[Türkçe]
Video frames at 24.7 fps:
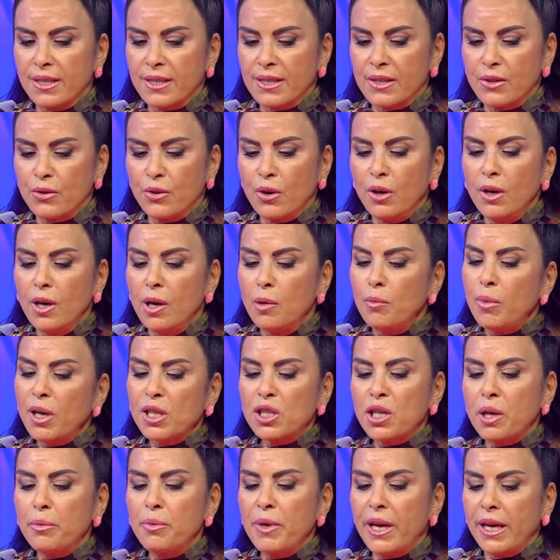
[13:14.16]
istiyor.
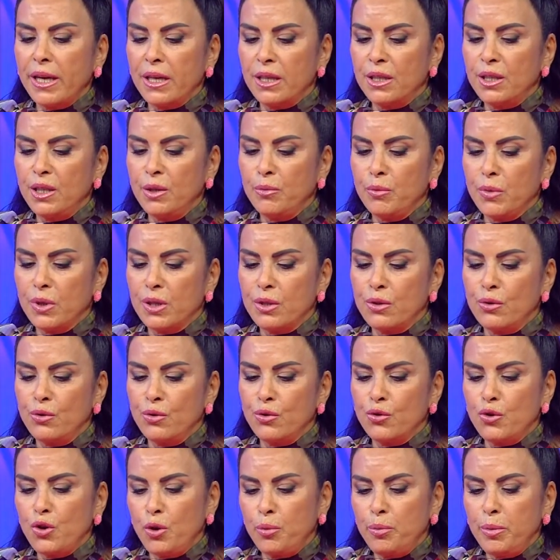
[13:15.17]
Başka bir eğitim
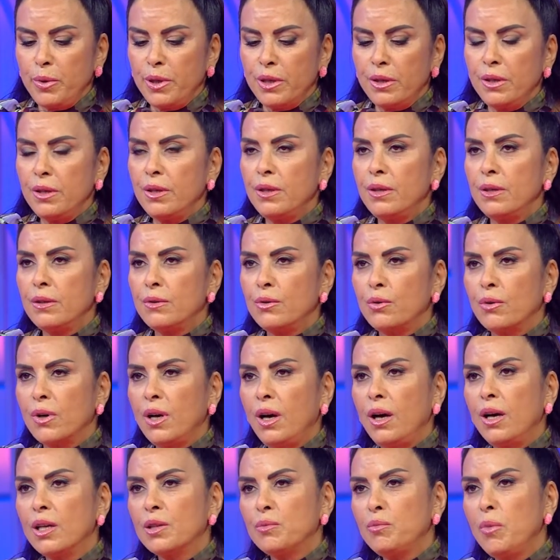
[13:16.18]
istiyor. Çöpleri
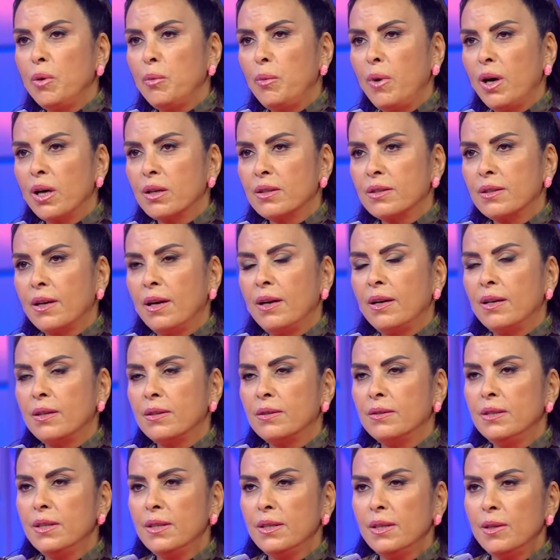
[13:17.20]
sokağa
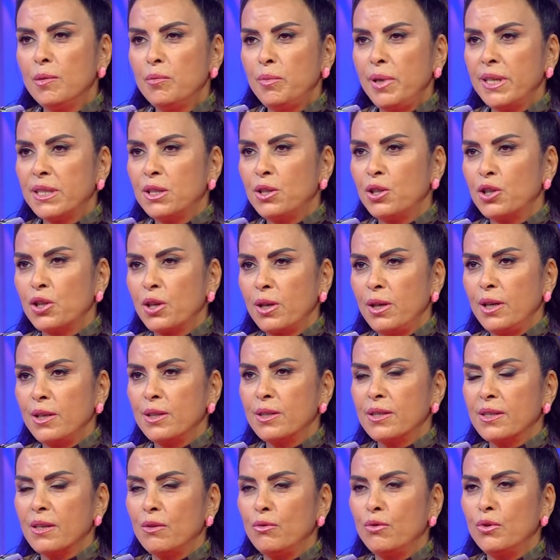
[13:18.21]
atmamaktan, pet
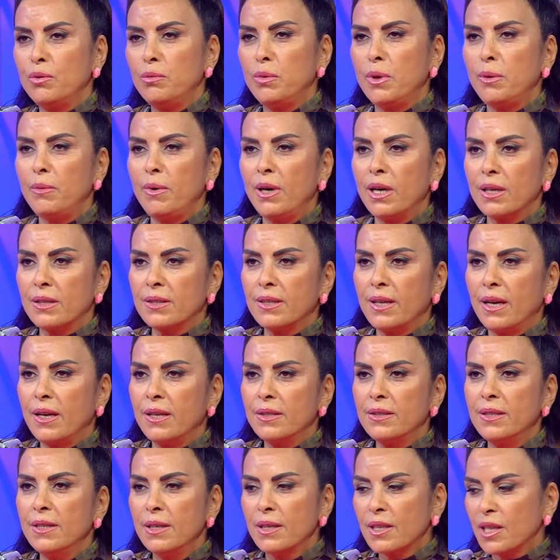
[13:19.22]
şişeleri
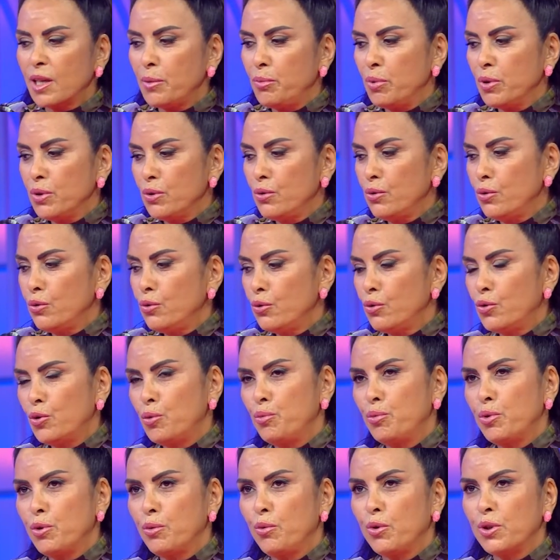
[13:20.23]
savurmamaktan, kapının önünü
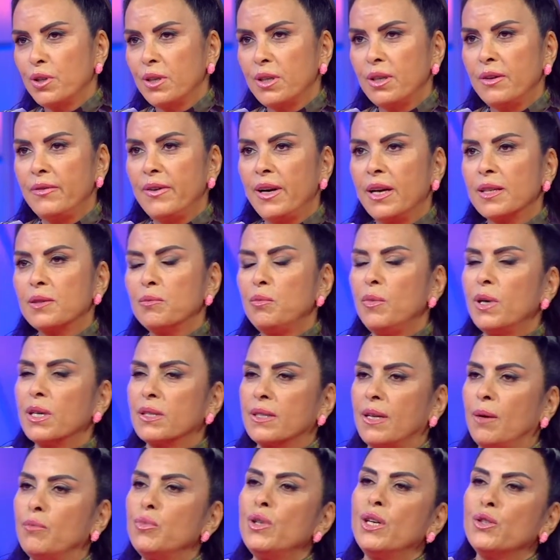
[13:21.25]
süpürüp o tarafa
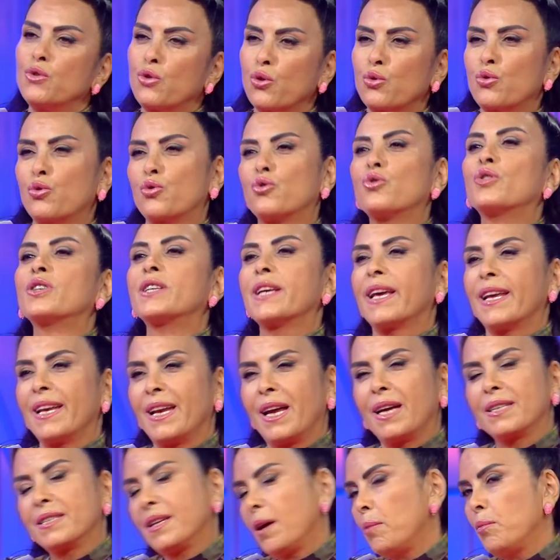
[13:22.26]
atmaktan. Bunlar çok küçük
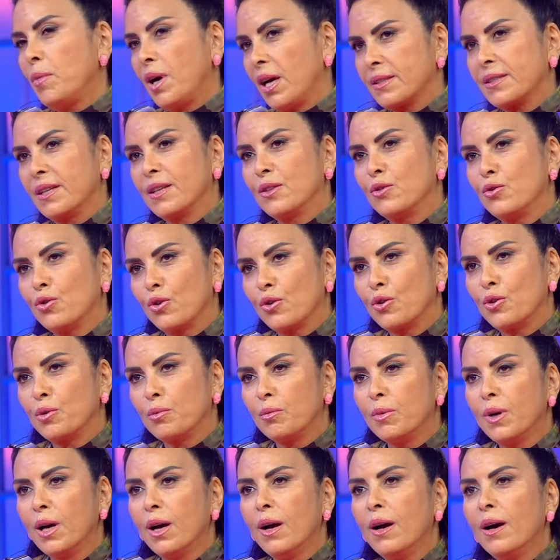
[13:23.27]
şeylerden bahsediyorum. Hiç
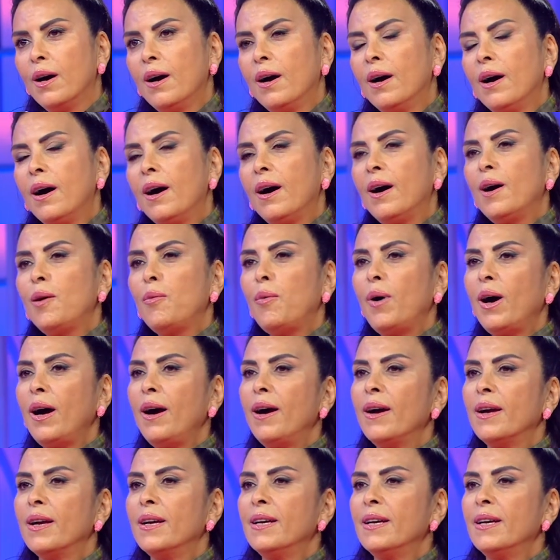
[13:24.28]
değil küçük aslında. Ama